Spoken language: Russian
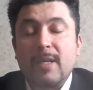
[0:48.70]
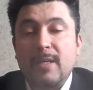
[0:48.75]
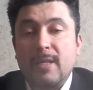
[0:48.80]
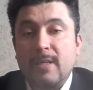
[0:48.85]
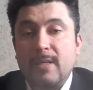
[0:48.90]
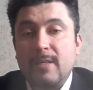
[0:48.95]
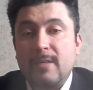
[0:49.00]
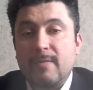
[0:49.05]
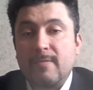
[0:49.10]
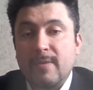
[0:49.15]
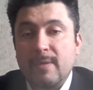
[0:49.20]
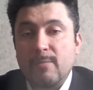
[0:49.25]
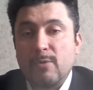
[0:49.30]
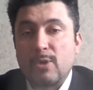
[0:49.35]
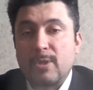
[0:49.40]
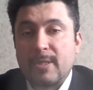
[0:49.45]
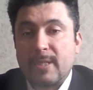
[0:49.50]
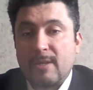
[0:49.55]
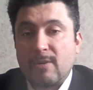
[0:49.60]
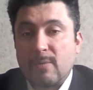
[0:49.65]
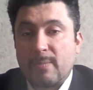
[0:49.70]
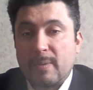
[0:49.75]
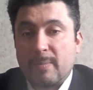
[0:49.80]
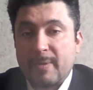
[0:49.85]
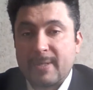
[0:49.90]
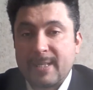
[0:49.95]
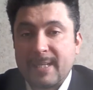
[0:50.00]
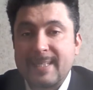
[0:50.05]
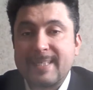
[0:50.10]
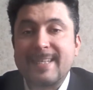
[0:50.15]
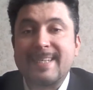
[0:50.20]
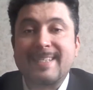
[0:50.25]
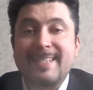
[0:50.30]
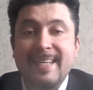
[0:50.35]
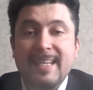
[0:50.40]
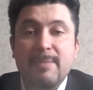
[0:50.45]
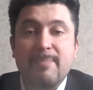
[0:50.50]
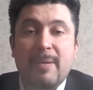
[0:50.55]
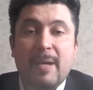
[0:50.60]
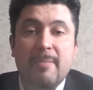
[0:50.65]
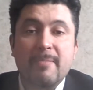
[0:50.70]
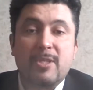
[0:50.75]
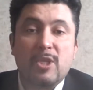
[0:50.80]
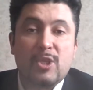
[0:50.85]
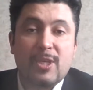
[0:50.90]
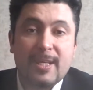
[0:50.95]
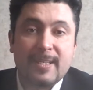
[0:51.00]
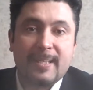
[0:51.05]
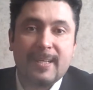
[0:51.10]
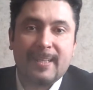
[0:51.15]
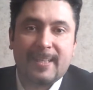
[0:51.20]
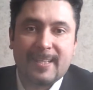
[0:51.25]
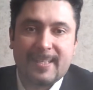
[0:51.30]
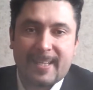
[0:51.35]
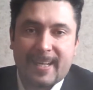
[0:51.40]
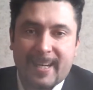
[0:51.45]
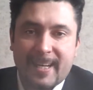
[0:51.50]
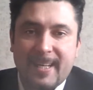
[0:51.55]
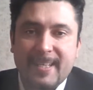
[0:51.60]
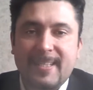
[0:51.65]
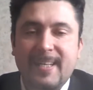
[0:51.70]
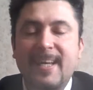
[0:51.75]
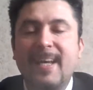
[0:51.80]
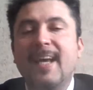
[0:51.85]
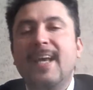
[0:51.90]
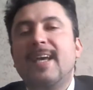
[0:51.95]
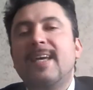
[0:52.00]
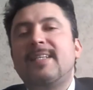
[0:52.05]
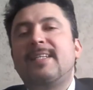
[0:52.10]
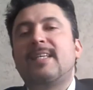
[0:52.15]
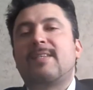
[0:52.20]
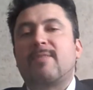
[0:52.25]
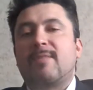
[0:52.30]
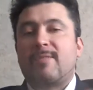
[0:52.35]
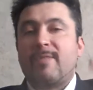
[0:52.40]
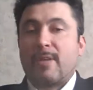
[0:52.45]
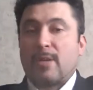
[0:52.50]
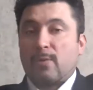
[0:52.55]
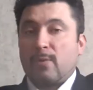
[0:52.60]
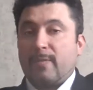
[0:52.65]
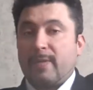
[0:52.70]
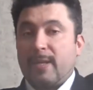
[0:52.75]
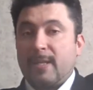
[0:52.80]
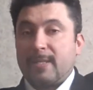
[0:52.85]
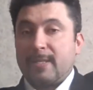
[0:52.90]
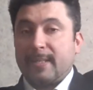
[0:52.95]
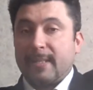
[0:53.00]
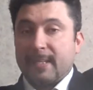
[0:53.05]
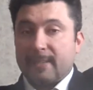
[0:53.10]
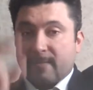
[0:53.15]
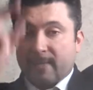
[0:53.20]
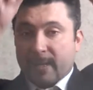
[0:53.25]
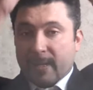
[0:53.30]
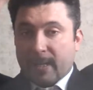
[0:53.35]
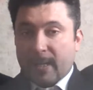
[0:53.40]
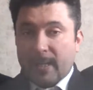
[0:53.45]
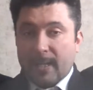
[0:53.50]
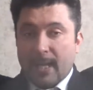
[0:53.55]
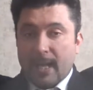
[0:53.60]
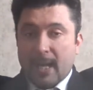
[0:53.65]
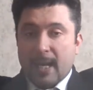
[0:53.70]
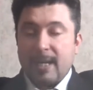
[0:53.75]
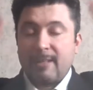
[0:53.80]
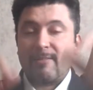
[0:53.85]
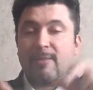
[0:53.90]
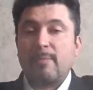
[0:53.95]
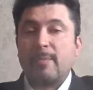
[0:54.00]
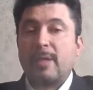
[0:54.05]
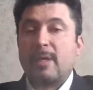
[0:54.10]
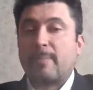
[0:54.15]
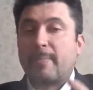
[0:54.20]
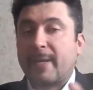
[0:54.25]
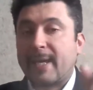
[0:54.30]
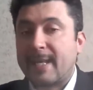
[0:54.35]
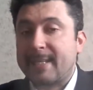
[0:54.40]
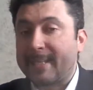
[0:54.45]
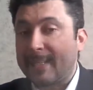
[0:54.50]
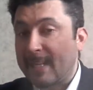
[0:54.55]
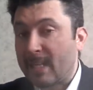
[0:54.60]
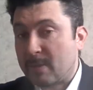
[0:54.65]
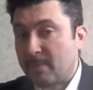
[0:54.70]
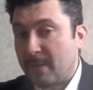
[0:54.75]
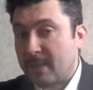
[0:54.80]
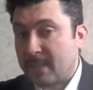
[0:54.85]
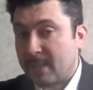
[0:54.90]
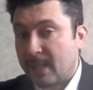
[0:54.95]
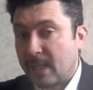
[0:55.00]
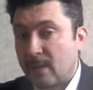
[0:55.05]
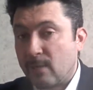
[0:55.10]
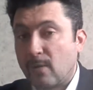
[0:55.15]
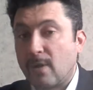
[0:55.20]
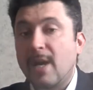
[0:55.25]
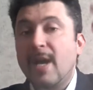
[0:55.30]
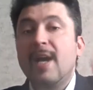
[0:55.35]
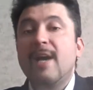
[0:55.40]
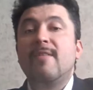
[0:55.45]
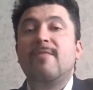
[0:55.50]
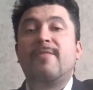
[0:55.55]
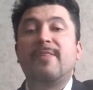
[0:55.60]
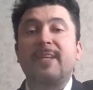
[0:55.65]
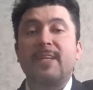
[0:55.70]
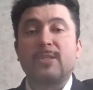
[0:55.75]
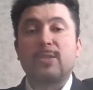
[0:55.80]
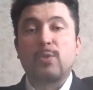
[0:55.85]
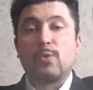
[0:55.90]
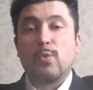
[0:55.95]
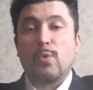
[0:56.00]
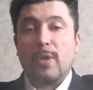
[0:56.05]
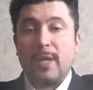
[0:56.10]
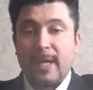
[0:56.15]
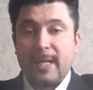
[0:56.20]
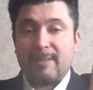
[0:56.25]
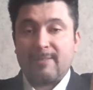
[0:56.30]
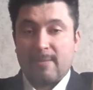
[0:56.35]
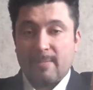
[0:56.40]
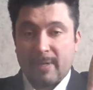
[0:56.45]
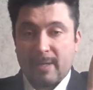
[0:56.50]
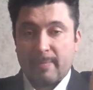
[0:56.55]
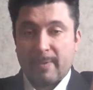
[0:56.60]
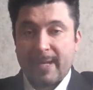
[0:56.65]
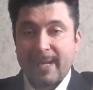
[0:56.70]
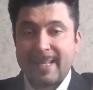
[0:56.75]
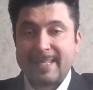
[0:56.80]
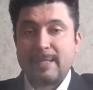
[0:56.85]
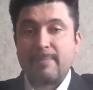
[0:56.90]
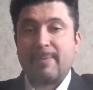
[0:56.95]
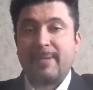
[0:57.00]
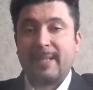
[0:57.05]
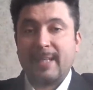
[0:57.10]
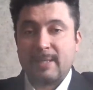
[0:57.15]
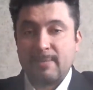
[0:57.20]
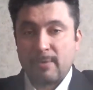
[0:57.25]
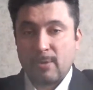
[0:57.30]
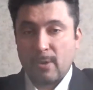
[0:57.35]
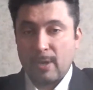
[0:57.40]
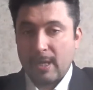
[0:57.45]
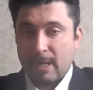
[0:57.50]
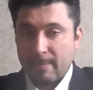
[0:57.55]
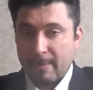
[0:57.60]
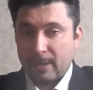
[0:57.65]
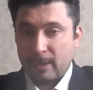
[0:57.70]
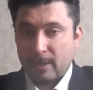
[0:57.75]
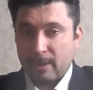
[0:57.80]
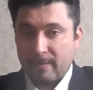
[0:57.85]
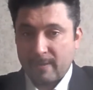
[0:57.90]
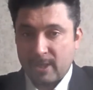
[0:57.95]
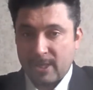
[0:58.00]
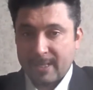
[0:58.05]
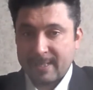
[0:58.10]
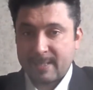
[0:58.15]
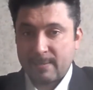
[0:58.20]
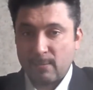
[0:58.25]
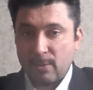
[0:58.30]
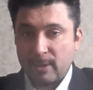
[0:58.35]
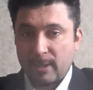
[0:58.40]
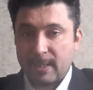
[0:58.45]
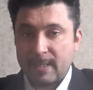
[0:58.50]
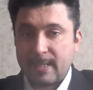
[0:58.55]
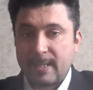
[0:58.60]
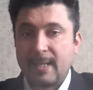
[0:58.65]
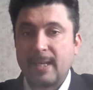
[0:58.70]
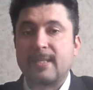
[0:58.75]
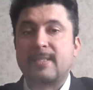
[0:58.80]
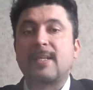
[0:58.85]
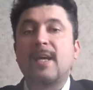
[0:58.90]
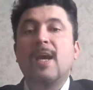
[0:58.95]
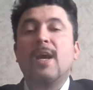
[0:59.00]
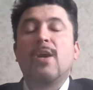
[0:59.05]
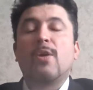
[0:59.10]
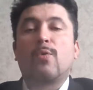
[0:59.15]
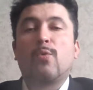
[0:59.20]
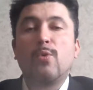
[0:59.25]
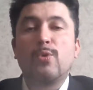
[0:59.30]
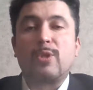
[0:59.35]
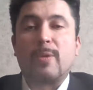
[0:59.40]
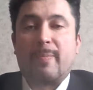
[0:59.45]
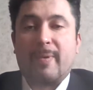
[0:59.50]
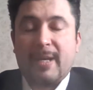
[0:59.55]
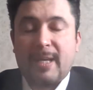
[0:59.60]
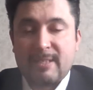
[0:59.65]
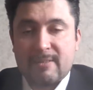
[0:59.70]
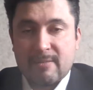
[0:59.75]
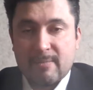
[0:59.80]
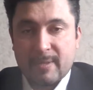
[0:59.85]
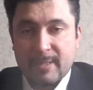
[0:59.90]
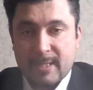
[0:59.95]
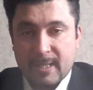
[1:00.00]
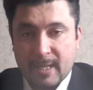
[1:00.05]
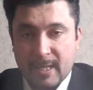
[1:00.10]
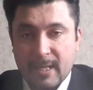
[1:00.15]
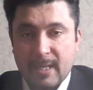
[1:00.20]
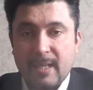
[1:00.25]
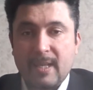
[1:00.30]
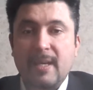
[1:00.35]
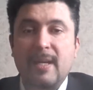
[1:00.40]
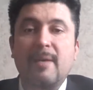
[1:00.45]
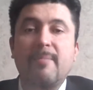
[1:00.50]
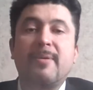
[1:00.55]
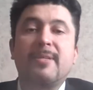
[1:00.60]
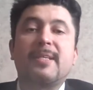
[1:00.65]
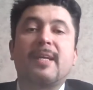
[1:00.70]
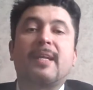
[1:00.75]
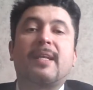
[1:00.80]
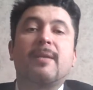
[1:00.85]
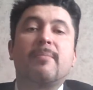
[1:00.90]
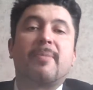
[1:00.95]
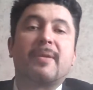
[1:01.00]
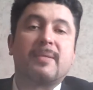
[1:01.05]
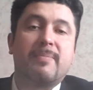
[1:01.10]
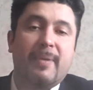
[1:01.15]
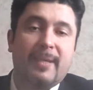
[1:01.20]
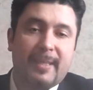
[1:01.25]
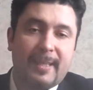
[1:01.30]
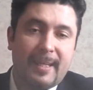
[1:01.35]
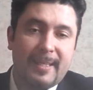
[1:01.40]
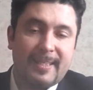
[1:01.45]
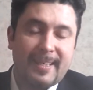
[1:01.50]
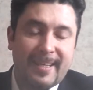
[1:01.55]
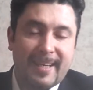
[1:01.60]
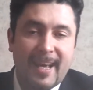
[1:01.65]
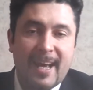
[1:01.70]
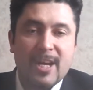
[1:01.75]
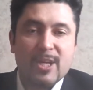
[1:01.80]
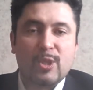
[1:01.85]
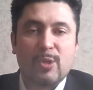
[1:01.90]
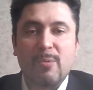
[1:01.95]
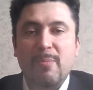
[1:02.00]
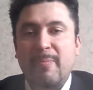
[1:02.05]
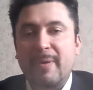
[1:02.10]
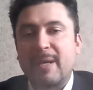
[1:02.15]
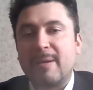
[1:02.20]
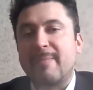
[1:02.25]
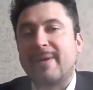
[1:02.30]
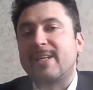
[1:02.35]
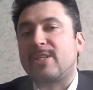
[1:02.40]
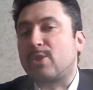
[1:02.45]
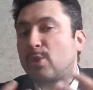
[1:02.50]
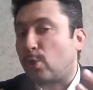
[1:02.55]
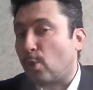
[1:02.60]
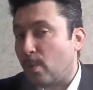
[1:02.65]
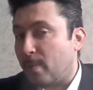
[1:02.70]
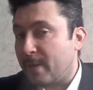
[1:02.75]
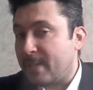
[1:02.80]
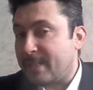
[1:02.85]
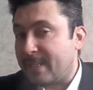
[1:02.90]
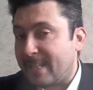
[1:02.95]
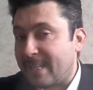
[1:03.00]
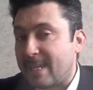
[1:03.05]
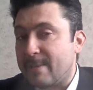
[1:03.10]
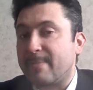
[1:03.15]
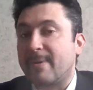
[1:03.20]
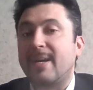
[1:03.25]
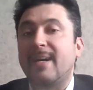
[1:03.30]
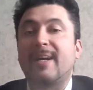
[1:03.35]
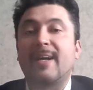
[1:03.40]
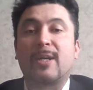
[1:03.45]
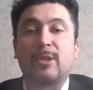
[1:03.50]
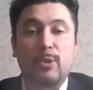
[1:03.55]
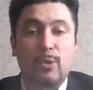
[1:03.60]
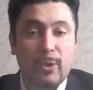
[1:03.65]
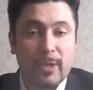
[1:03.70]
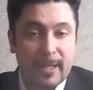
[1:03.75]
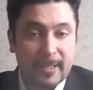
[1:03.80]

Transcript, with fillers: и вы можете на него подписаться здесь, прямо сейчас, на этой странице. Здесь вы сверху видите название этого мероприятия, нажмите на него. Внизу этого мероприятия, под этим роликом, который вы сейчас смотрите, есть куча полезного материала. Обязательно просмотрите, чтобы понимать, что мы делаем, э, кто